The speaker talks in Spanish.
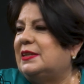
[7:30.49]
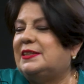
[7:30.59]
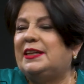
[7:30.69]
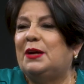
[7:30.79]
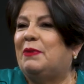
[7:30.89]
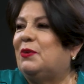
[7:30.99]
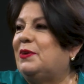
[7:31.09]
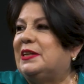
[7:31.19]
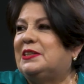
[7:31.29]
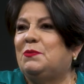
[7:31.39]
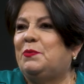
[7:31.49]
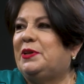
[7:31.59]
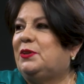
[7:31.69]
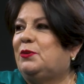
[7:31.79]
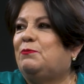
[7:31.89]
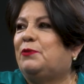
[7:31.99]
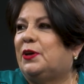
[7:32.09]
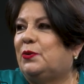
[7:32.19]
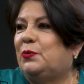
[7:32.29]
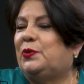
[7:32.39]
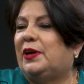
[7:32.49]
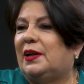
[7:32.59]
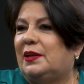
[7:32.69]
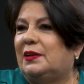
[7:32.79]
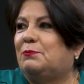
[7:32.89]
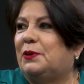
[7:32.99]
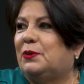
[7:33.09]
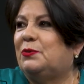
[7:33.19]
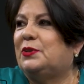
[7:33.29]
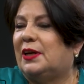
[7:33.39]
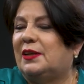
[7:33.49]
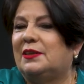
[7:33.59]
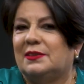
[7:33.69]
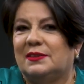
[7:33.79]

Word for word: sin embargo, en ese momento fue ah, crucial, mm. fue crucial.